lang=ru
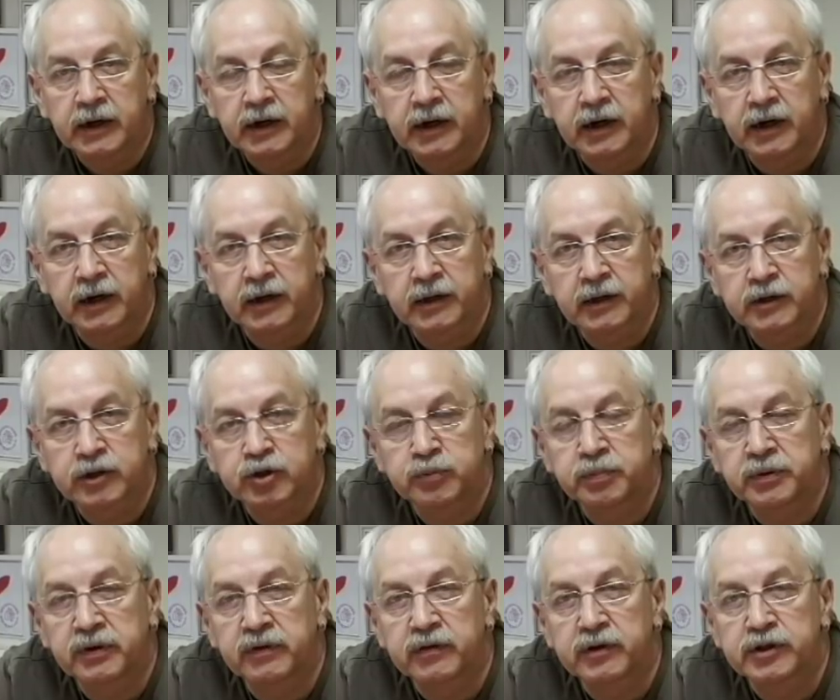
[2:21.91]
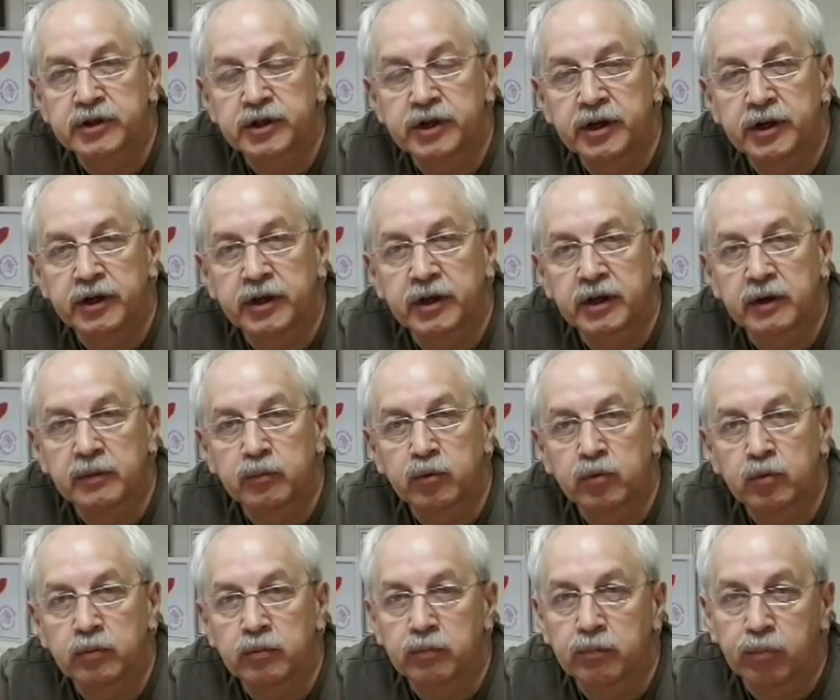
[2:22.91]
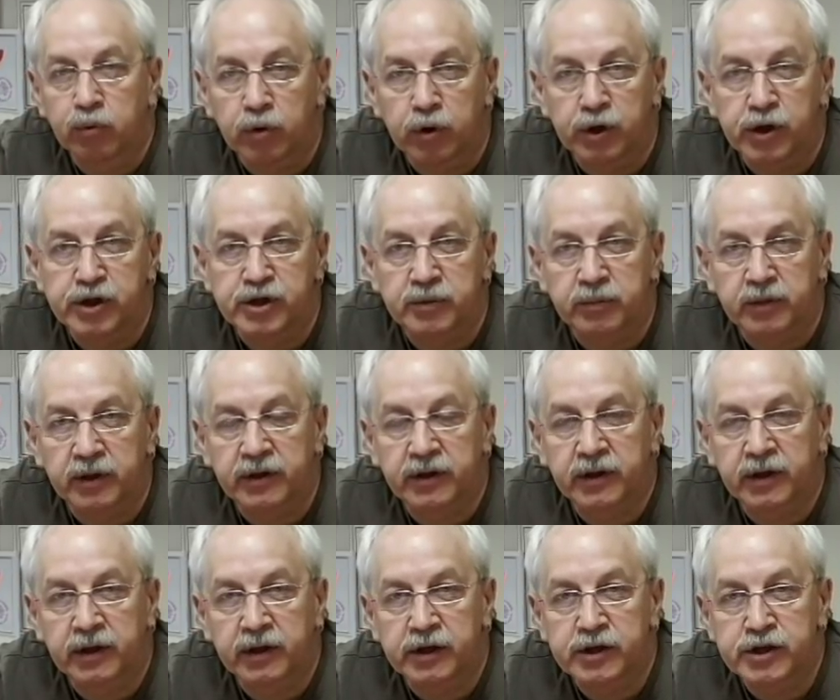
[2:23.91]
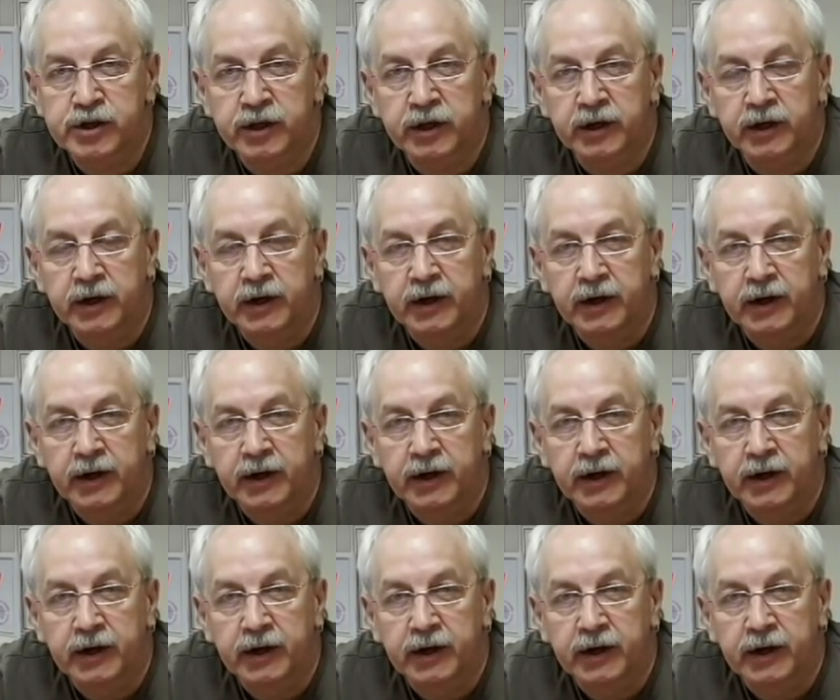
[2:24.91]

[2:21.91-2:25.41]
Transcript: Кажется, что подтверждений тому более чем достаточно,